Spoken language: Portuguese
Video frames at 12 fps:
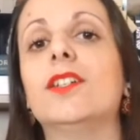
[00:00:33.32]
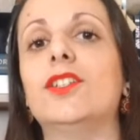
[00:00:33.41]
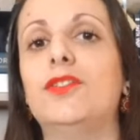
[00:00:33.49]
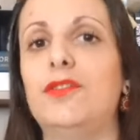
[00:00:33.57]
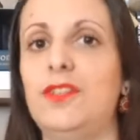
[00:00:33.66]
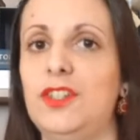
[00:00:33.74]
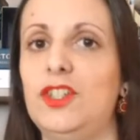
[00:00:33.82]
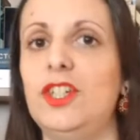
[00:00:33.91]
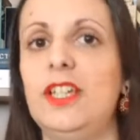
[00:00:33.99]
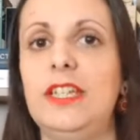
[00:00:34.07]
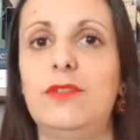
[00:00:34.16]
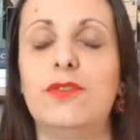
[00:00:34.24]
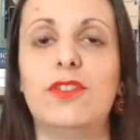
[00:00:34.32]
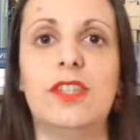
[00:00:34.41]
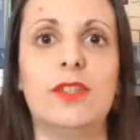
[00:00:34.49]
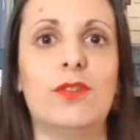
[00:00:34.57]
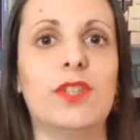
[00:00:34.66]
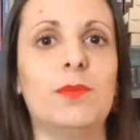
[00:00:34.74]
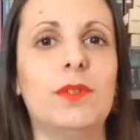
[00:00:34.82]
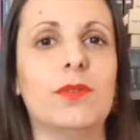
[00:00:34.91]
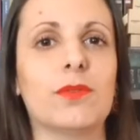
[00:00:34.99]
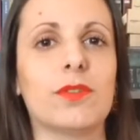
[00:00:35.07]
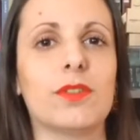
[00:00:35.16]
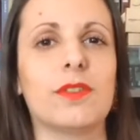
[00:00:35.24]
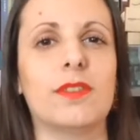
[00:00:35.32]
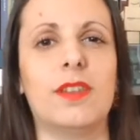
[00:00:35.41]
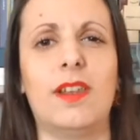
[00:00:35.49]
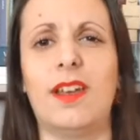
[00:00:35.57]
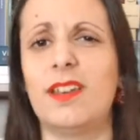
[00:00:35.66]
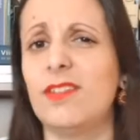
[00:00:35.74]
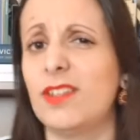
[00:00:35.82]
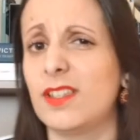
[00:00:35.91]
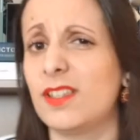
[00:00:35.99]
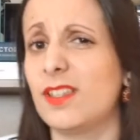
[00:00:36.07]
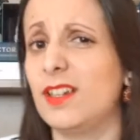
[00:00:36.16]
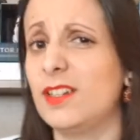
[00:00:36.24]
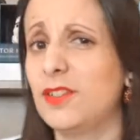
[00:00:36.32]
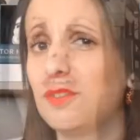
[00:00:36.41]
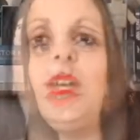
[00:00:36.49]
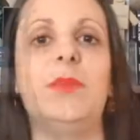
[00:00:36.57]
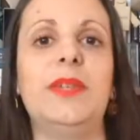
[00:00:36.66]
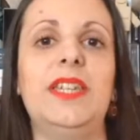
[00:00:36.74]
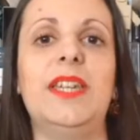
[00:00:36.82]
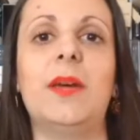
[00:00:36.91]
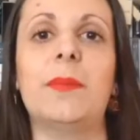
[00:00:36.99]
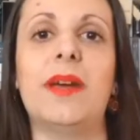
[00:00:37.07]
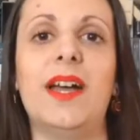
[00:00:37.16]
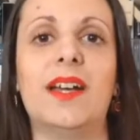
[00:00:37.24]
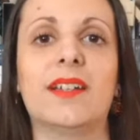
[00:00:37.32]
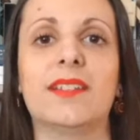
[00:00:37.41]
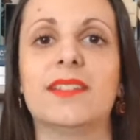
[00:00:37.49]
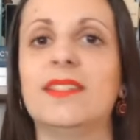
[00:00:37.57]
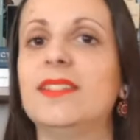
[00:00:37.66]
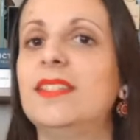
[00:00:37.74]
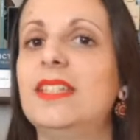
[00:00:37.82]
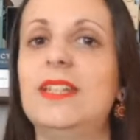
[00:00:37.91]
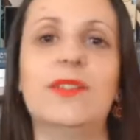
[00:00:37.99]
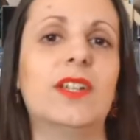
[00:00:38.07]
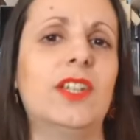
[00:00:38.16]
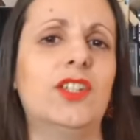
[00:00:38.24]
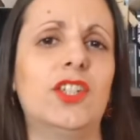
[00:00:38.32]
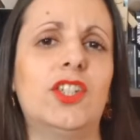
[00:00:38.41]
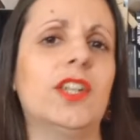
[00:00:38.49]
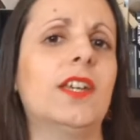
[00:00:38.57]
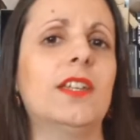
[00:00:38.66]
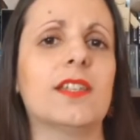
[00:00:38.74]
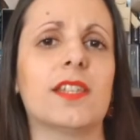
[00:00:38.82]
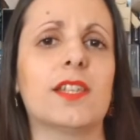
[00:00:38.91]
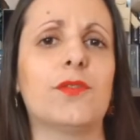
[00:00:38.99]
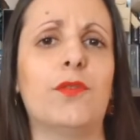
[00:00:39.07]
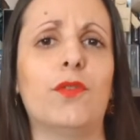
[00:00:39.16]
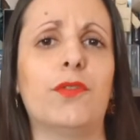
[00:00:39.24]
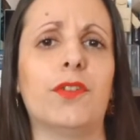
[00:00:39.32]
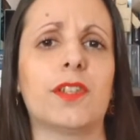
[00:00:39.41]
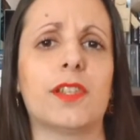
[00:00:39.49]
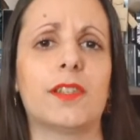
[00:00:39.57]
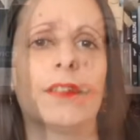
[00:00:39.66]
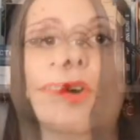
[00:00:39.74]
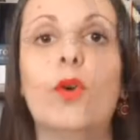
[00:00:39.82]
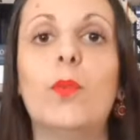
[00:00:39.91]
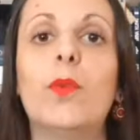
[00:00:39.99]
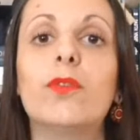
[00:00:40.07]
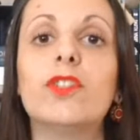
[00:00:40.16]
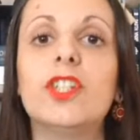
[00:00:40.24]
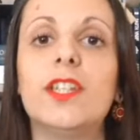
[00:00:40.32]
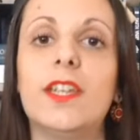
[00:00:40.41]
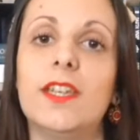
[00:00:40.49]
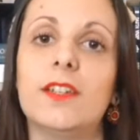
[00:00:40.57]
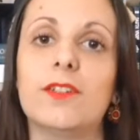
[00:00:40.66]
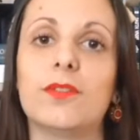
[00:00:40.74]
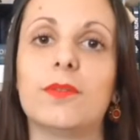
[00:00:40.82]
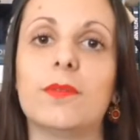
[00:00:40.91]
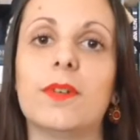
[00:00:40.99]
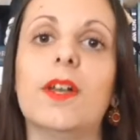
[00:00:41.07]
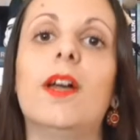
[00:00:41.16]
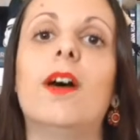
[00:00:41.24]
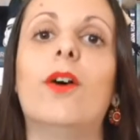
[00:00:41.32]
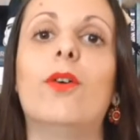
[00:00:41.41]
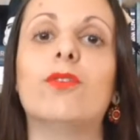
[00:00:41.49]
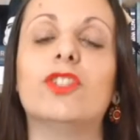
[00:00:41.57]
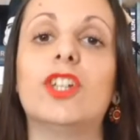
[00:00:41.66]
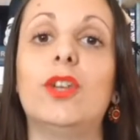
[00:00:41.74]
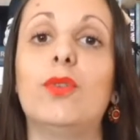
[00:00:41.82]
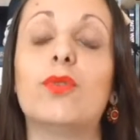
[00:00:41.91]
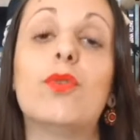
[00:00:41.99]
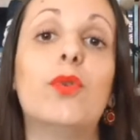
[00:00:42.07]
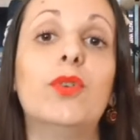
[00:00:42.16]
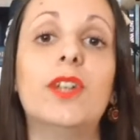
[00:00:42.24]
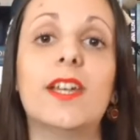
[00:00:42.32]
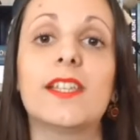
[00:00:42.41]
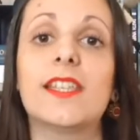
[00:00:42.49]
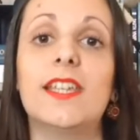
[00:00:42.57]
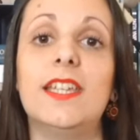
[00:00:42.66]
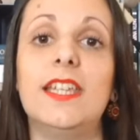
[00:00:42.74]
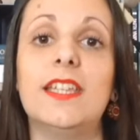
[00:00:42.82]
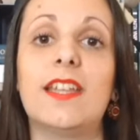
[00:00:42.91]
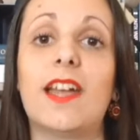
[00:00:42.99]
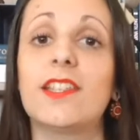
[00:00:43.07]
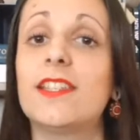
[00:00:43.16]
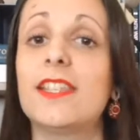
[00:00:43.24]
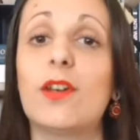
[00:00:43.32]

de 20 livros em 2 minutos. Será que vai dar certo? A menina má não acredite em crianças fofas. O monge negro onde a loucura e a sanidade se